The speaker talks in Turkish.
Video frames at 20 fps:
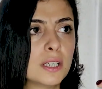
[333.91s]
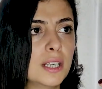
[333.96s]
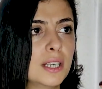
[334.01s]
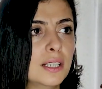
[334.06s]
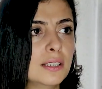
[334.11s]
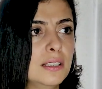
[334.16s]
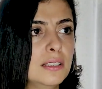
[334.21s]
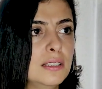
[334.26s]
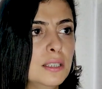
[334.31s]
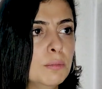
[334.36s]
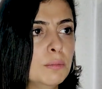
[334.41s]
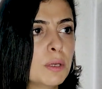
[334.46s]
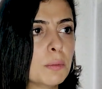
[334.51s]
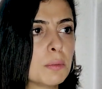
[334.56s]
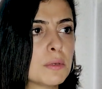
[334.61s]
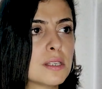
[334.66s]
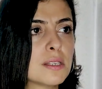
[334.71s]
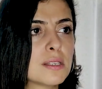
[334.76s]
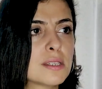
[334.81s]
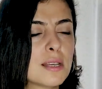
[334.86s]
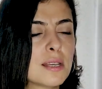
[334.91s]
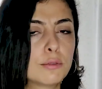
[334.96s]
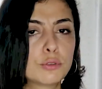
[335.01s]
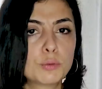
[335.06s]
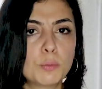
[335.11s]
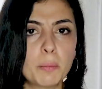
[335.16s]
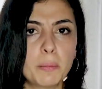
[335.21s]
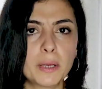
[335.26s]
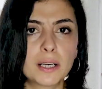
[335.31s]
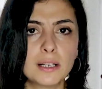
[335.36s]
Dediğim gibi savunma
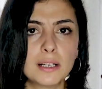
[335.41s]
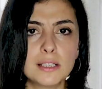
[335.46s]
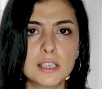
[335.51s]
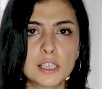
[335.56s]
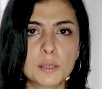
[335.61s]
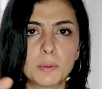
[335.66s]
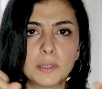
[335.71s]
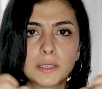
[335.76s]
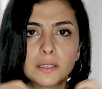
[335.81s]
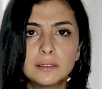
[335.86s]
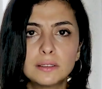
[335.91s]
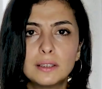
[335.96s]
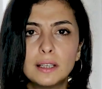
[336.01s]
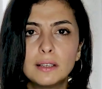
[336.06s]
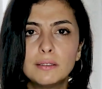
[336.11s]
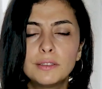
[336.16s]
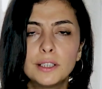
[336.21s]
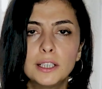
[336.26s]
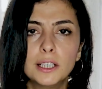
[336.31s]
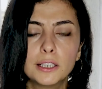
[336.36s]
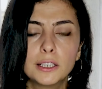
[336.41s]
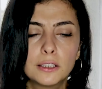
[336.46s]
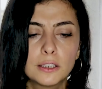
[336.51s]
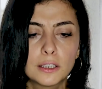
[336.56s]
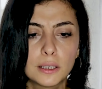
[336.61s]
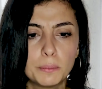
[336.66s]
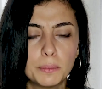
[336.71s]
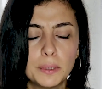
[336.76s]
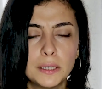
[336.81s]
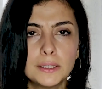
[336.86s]
mekanizmaları devreye
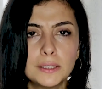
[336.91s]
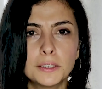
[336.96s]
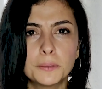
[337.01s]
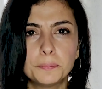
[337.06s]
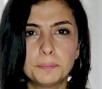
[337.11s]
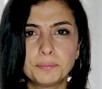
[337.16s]
girebilir